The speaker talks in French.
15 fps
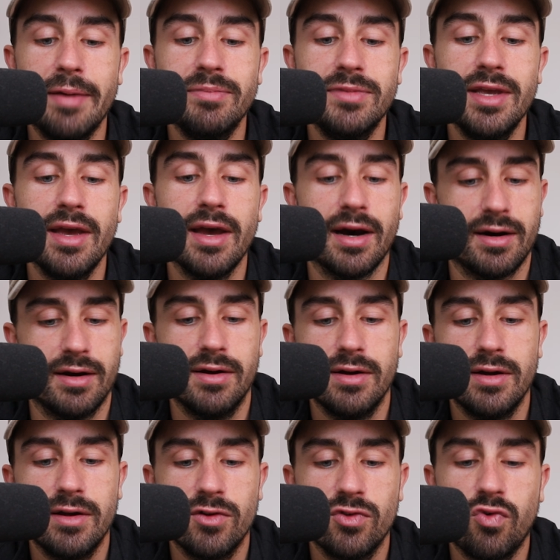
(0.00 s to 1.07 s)
MDR,
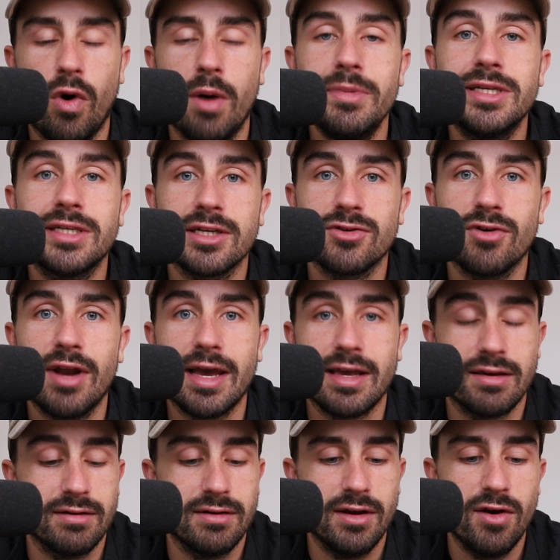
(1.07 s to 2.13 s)
3500
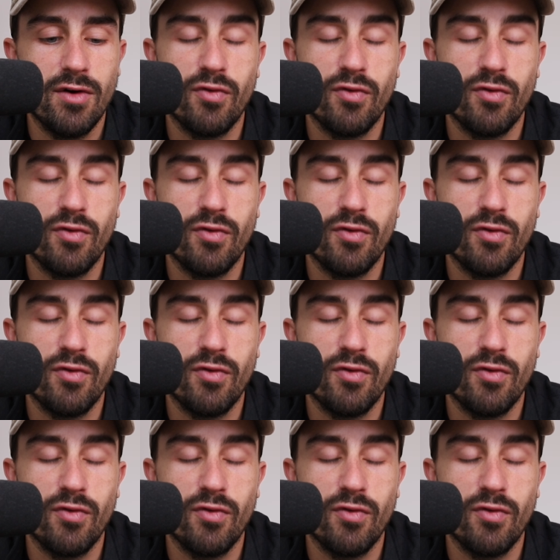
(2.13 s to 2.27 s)
likes.